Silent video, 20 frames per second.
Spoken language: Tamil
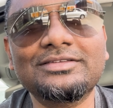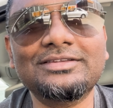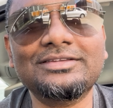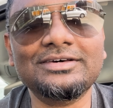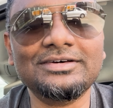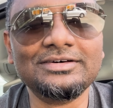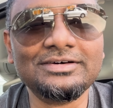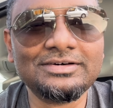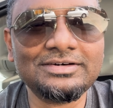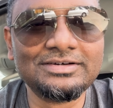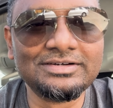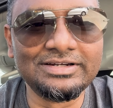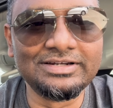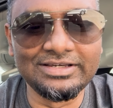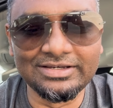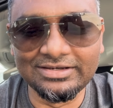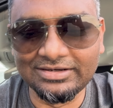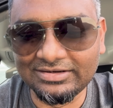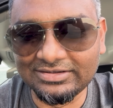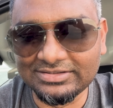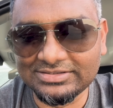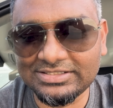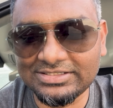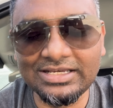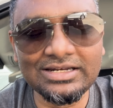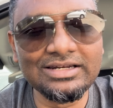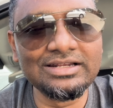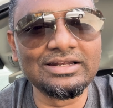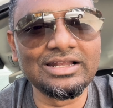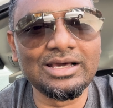வந்து நீங்கள்
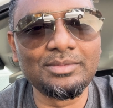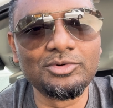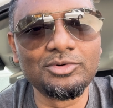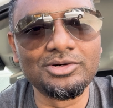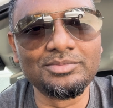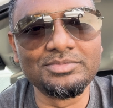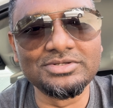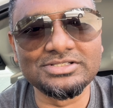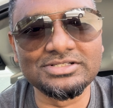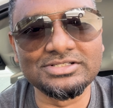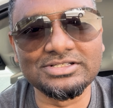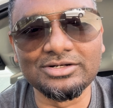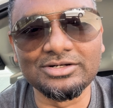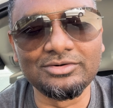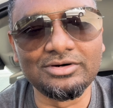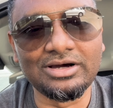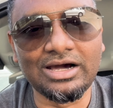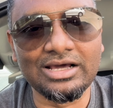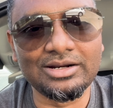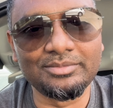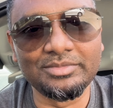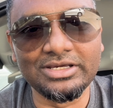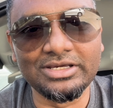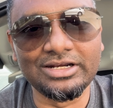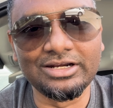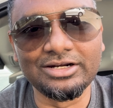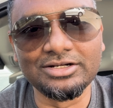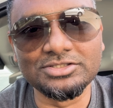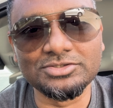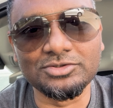ஸ்கில் இல்லாமல் ஒரு பிஸ்னஸில்
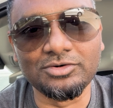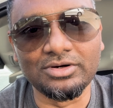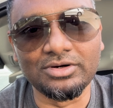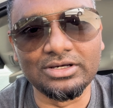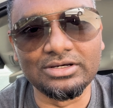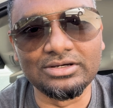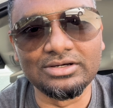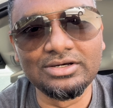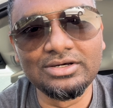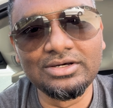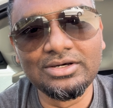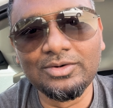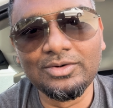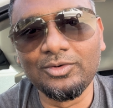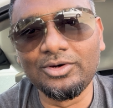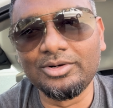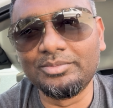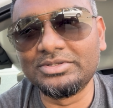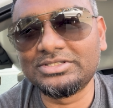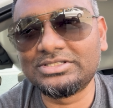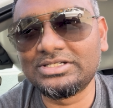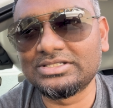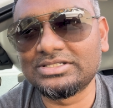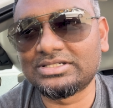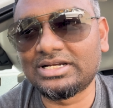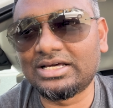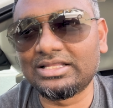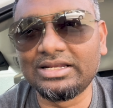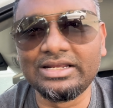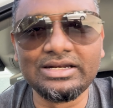ஆரம்பிக்கிறீங்கன்னு வச்சுக்கோங்க ஒரு
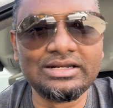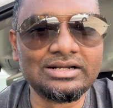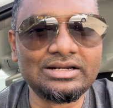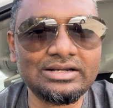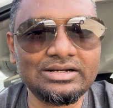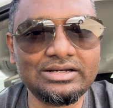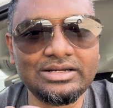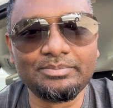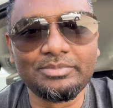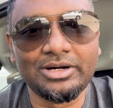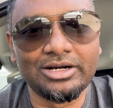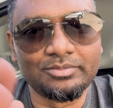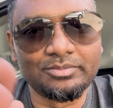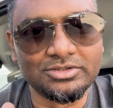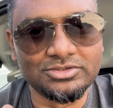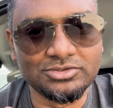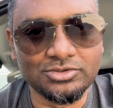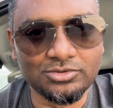பிஸ்னஸ்னால் அதில் என்னென்ன டிபார்ட்மெண்ட்ஸ்